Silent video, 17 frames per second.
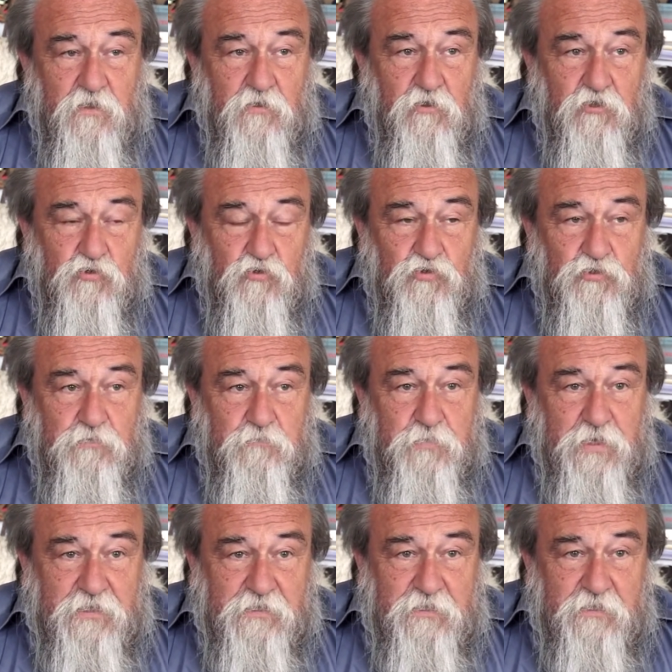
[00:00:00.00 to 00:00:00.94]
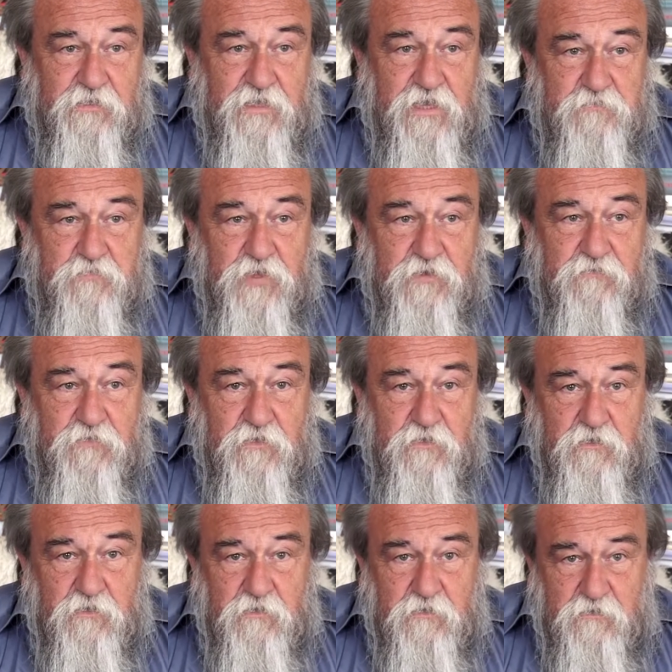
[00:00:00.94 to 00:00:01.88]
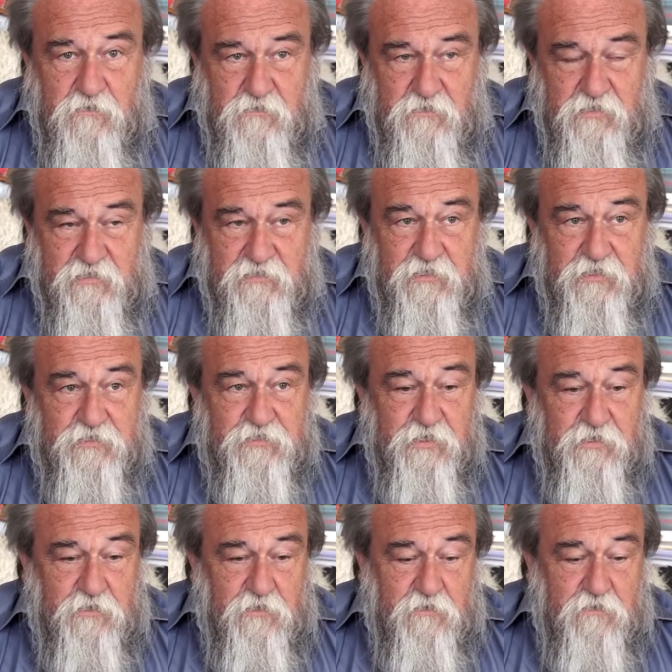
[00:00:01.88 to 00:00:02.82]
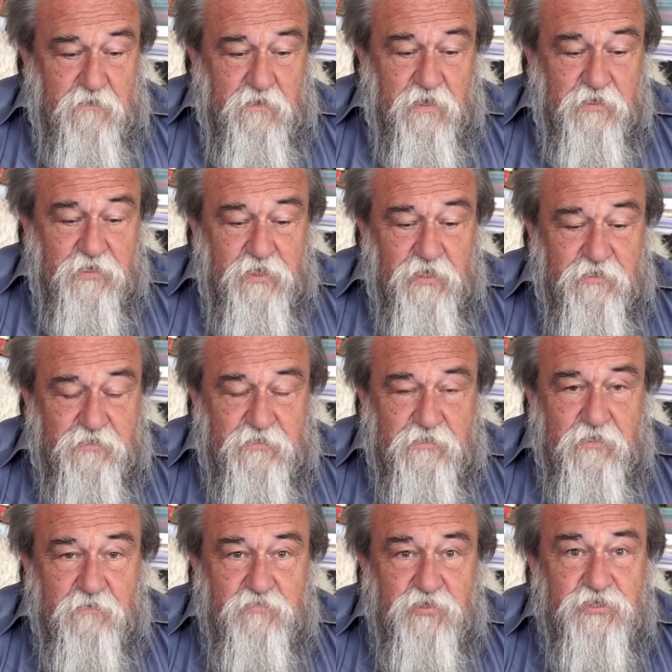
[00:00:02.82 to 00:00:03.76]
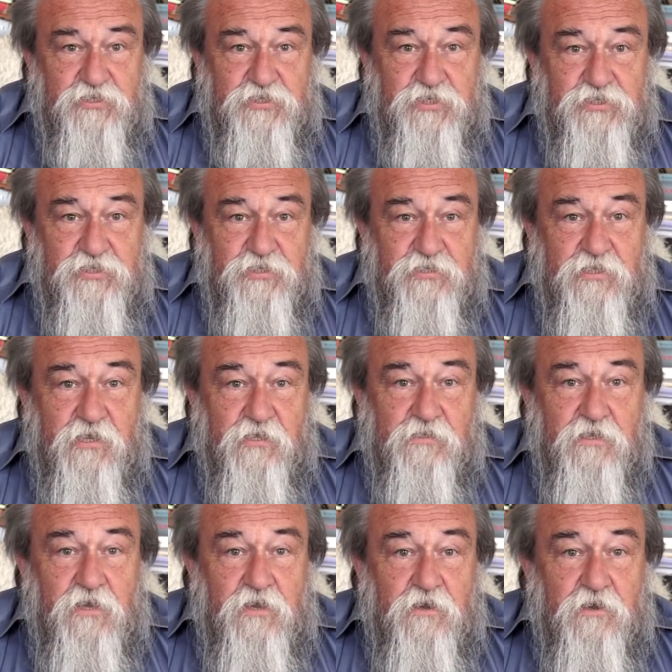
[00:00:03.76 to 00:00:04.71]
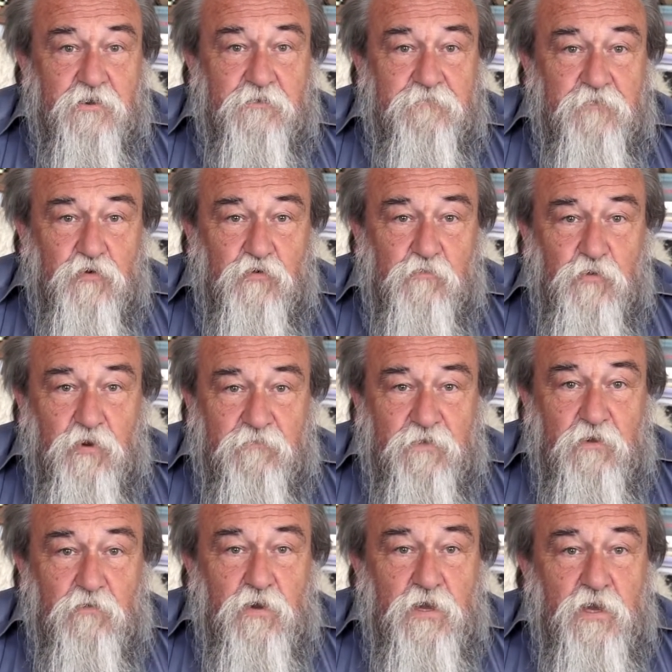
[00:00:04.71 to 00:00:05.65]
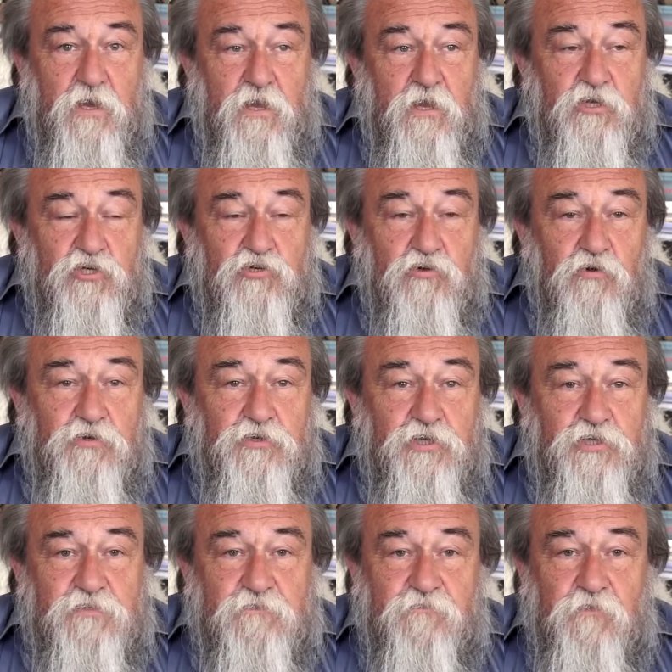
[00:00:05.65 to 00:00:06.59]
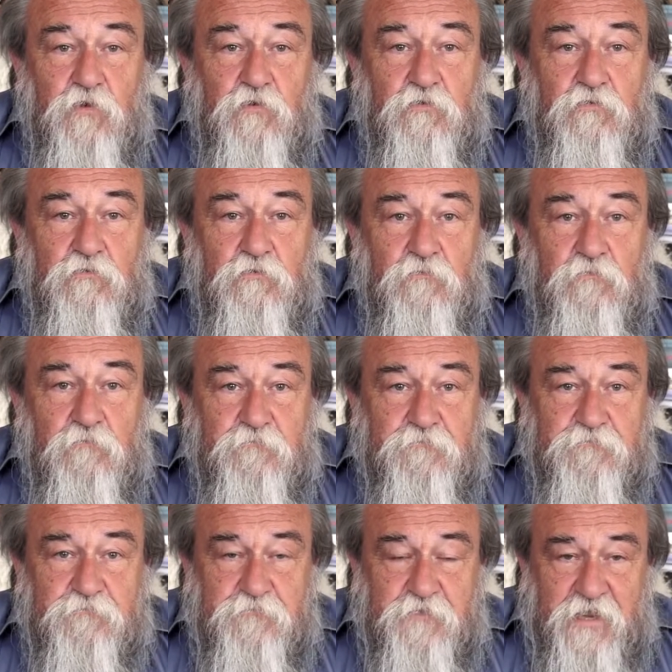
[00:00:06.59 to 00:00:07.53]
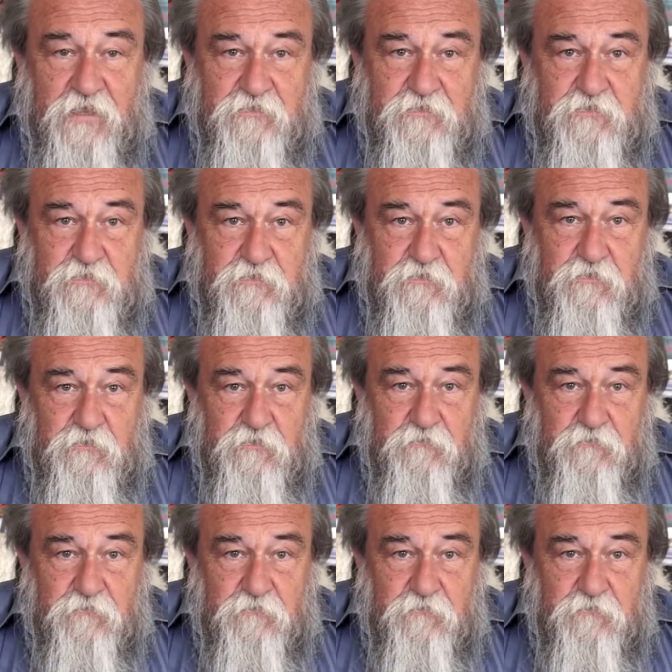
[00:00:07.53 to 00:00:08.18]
Otóż pan ten najpierw na zlecenie angielskie przez 10 lat reformował szkolnictwo w Francji.